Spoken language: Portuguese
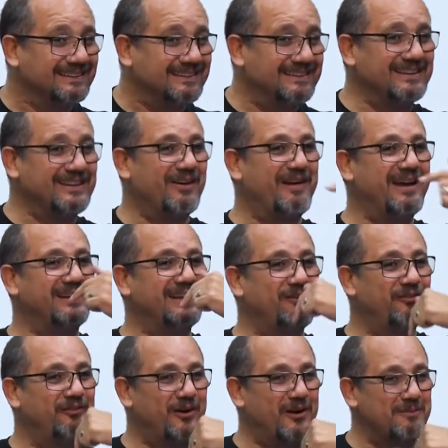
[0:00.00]
que não é da
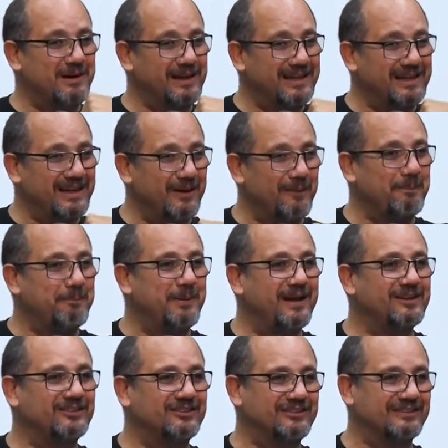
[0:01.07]
forma que eu
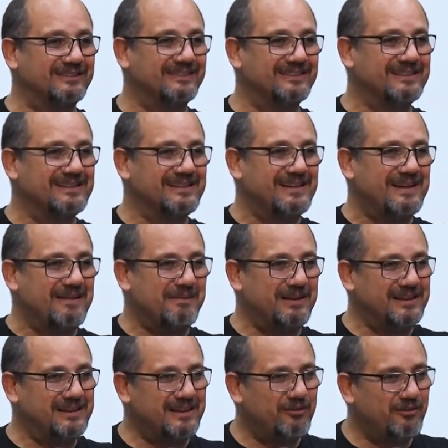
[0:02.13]
penso,
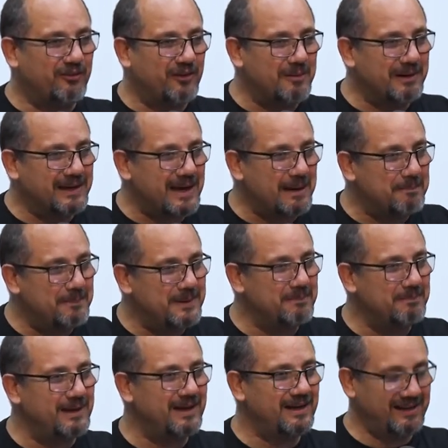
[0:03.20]
mas é da forma que a
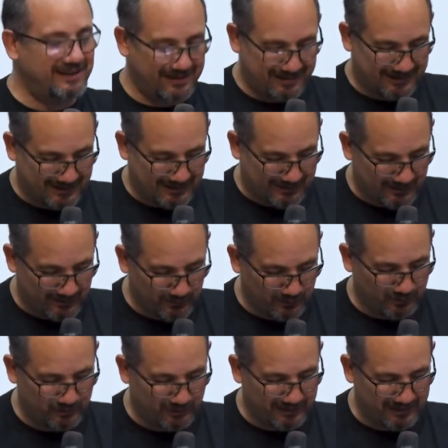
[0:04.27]
Bíblia
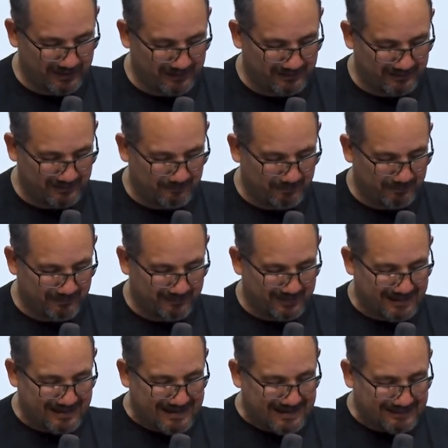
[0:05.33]
nos orienta. Amém.
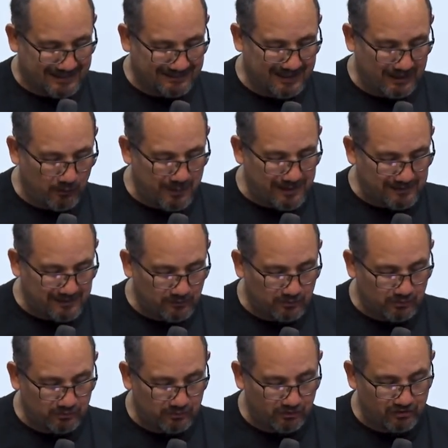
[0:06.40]
Na sequência
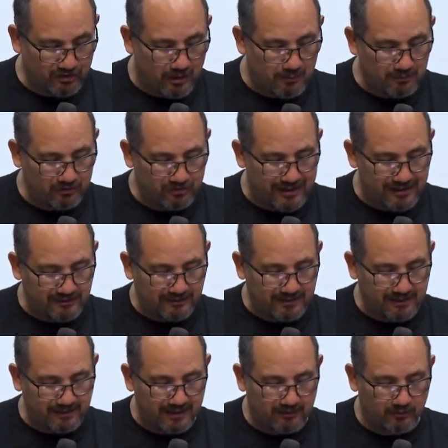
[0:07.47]
do, do Salmo
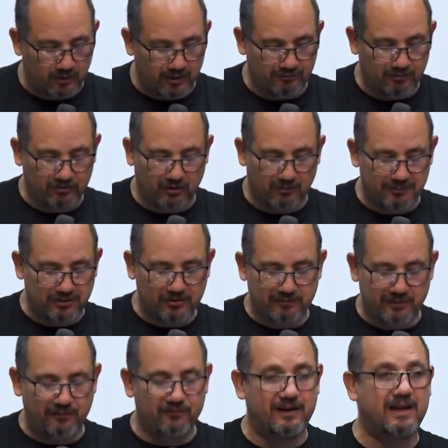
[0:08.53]
139, o salmista
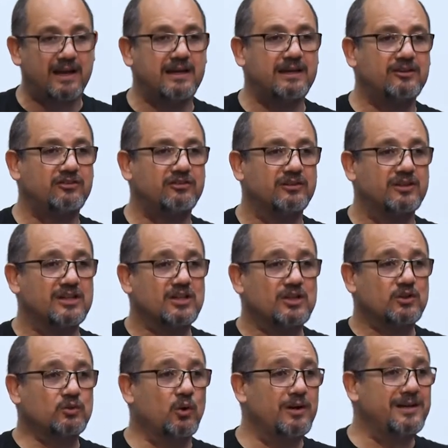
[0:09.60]
vai falar isso.
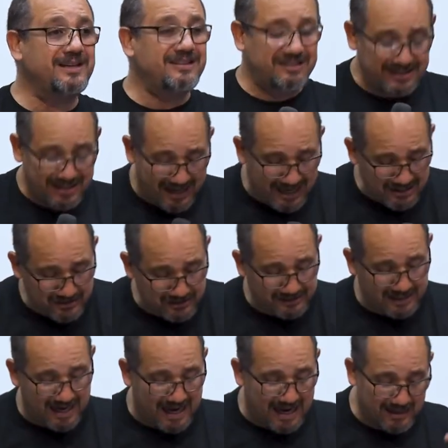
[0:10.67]
No onisciente
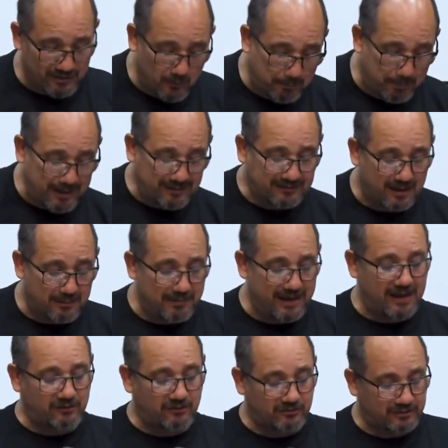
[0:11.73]
dele, no
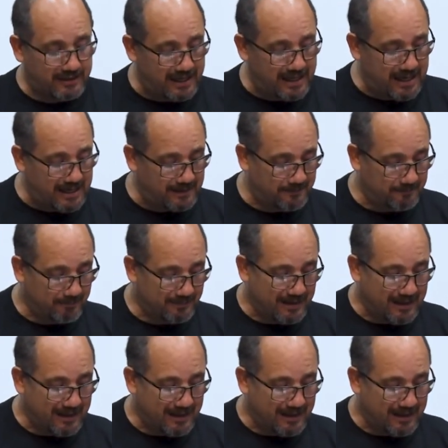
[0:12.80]
pensamento dele,